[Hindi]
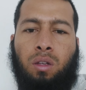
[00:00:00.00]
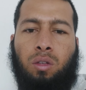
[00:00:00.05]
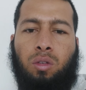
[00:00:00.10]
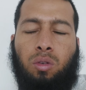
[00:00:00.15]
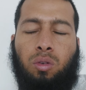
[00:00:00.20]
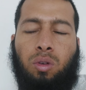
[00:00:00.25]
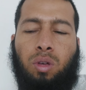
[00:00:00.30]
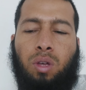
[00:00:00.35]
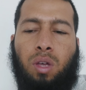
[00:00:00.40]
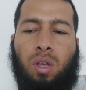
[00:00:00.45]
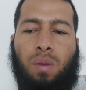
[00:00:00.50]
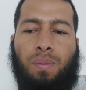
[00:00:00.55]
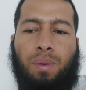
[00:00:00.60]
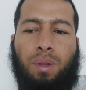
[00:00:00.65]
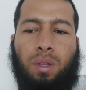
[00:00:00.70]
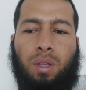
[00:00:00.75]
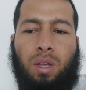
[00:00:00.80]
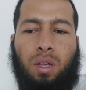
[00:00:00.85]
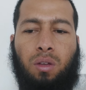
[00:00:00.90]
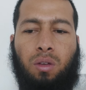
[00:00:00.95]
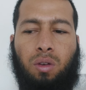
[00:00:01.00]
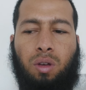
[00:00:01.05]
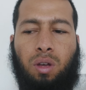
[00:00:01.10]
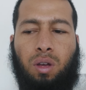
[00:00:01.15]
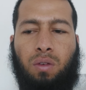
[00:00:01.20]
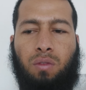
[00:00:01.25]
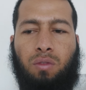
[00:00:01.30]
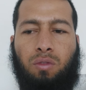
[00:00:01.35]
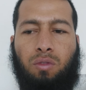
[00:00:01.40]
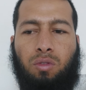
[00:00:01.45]
तो एक बंदा जो
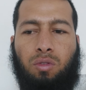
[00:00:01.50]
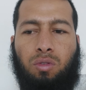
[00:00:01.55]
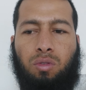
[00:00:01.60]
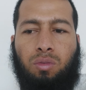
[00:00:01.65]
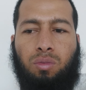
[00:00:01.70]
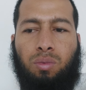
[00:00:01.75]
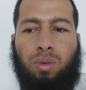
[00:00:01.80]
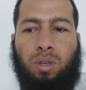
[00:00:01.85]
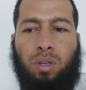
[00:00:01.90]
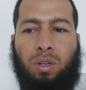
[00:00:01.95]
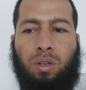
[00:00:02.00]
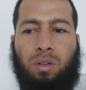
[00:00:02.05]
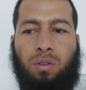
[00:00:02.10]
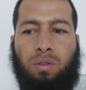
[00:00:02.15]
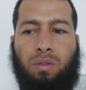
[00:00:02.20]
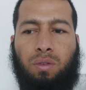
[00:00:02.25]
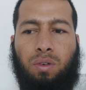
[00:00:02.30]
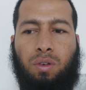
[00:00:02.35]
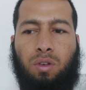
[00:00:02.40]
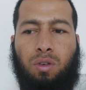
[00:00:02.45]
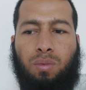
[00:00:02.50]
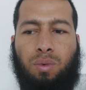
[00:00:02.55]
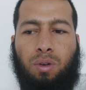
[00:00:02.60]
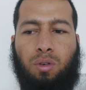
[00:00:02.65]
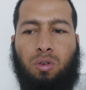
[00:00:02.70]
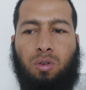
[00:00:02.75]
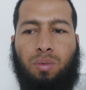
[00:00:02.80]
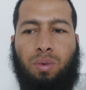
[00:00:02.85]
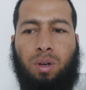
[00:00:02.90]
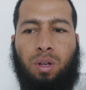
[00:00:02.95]
है वो मेरी वीडियो पर
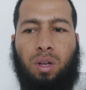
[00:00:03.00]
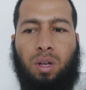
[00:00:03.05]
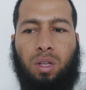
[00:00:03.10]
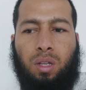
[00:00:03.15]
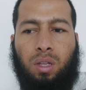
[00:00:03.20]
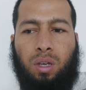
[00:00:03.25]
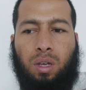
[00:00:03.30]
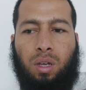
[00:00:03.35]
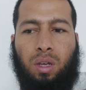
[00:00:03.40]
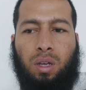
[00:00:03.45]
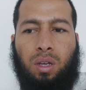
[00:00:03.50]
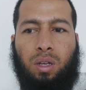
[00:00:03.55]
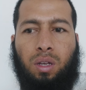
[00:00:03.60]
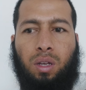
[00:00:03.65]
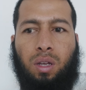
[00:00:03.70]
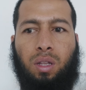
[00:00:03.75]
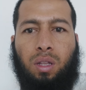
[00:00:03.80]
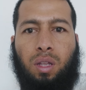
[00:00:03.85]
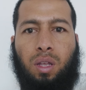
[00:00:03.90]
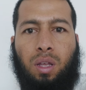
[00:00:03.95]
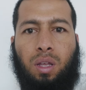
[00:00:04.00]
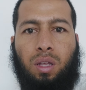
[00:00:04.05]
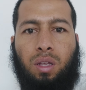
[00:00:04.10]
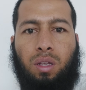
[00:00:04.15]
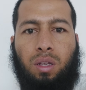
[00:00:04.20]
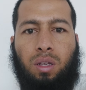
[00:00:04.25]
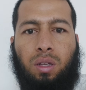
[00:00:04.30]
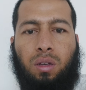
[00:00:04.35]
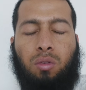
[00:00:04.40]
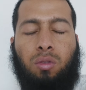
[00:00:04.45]
कमेंट करता है कहता है
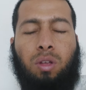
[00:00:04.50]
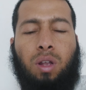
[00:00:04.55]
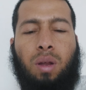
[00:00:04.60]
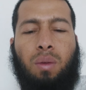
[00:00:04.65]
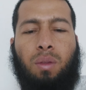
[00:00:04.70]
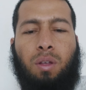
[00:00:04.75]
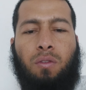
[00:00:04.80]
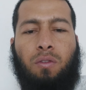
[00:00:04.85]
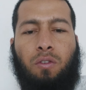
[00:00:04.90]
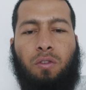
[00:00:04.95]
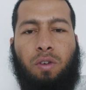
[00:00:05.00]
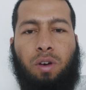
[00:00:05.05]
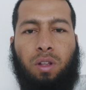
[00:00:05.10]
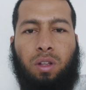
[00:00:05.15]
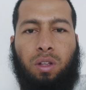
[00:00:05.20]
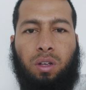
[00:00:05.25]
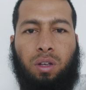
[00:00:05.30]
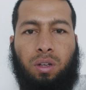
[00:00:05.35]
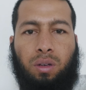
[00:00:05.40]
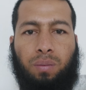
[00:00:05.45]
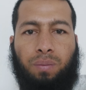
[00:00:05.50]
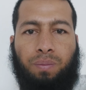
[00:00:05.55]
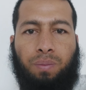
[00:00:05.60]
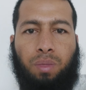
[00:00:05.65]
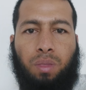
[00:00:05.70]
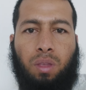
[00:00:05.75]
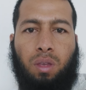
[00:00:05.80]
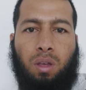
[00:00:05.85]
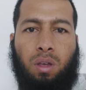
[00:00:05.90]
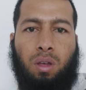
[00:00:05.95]
जी उसका नाम था फवाद खान
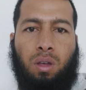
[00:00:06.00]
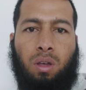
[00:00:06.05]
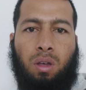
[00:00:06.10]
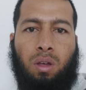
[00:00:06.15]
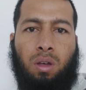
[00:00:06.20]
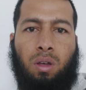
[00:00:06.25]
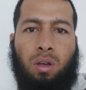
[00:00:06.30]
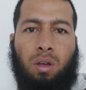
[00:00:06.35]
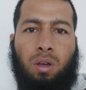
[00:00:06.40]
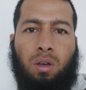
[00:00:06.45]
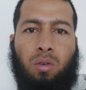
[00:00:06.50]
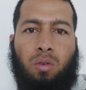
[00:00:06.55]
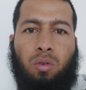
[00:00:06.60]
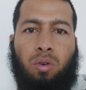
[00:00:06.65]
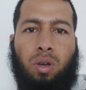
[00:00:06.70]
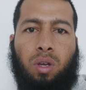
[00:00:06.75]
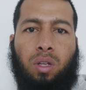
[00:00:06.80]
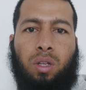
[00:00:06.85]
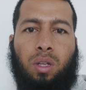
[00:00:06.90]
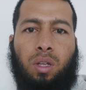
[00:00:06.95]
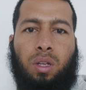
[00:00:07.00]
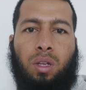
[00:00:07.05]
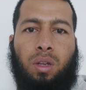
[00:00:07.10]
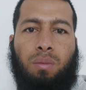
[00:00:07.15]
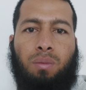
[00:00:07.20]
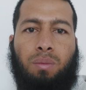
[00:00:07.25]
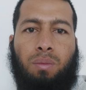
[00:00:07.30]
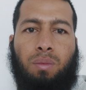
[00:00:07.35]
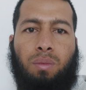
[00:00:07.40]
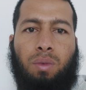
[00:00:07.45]
वो कहता है जी
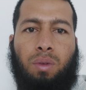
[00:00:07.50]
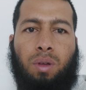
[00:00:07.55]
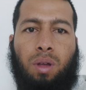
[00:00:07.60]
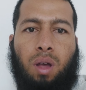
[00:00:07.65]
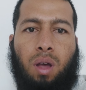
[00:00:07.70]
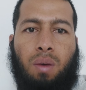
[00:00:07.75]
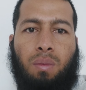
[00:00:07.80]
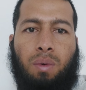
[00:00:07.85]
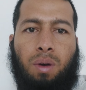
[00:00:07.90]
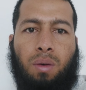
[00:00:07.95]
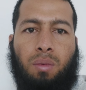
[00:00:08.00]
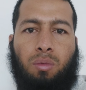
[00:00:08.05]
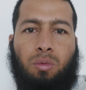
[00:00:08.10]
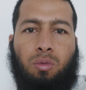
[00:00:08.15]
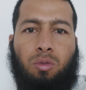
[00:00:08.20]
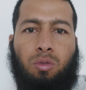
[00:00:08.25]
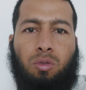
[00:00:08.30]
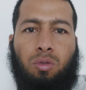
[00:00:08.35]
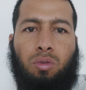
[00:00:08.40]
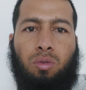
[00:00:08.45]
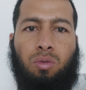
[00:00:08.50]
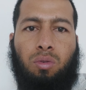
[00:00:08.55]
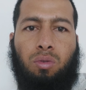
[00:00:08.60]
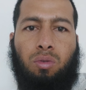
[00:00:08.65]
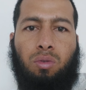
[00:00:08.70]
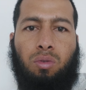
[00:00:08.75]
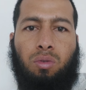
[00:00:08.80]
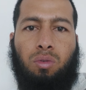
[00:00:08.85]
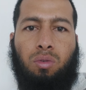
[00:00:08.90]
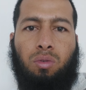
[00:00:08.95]
हम आपको
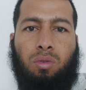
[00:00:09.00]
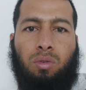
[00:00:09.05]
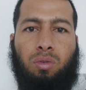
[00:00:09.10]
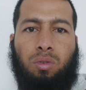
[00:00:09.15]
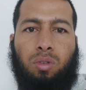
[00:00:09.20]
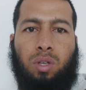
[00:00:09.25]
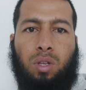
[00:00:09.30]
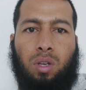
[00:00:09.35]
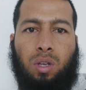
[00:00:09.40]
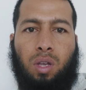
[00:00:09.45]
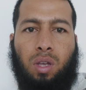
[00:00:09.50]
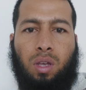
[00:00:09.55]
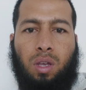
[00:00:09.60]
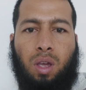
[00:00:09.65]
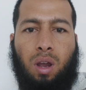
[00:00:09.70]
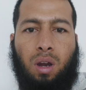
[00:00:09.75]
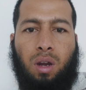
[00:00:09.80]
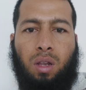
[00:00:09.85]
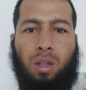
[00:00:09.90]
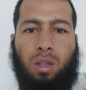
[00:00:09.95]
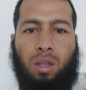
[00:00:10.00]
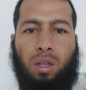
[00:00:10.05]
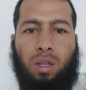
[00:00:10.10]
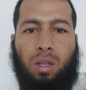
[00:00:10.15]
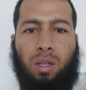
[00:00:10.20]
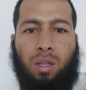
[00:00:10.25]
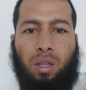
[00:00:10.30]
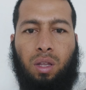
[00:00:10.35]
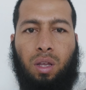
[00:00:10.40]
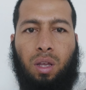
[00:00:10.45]
शिरके की आईडी दे
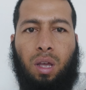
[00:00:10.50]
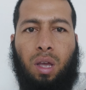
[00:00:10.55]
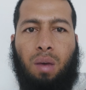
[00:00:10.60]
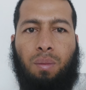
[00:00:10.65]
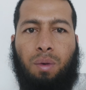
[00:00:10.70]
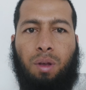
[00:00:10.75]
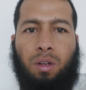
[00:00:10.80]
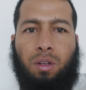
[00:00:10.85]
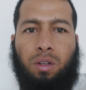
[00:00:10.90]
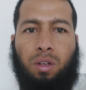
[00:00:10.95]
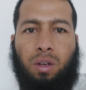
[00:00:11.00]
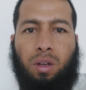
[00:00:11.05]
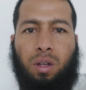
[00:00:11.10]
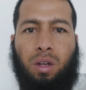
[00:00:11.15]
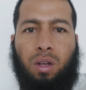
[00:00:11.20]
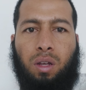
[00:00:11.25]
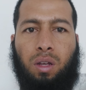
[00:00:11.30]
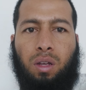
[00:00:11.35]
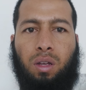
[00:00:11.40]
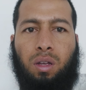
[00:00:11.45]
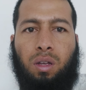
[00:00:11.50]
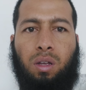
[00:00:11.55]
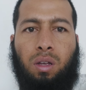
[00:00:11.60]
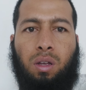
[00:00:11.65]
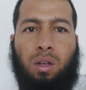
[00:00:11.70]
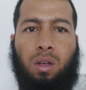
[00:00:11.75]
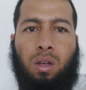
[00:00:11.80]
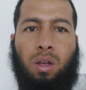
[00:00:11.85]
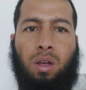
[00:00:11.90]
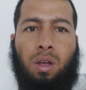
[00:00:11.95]
देते हैं हमारा शरका है
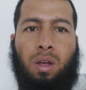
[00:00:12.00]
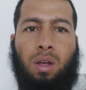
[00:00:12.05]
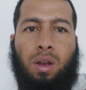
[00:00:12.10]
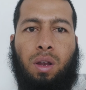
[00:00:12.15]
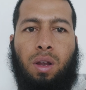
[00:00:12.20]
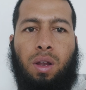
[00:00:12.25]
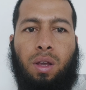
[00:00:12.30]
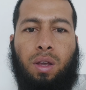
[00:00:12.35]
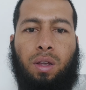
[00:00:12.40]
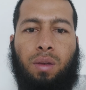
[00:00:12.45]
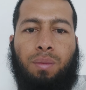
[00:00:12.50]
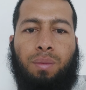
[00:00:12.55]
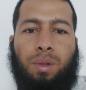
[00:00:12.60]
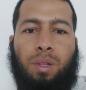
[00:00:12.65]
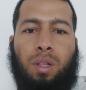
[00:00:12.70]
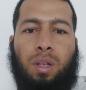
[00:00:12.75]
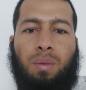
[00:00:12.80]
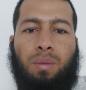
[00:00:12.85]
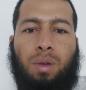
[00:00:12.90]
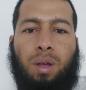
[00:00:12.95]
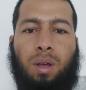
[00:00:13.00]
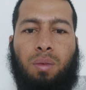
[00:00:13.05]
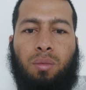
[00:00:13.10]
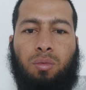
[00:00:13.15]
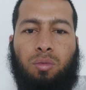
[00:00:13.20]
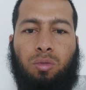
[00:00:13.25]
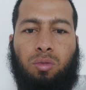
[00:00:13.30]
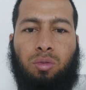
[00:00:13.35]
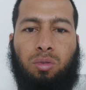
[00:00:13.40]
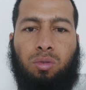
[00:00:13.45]
लेकिन बदले में
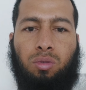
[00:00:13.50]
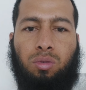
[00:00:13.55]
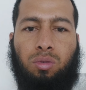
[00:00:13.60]
आपको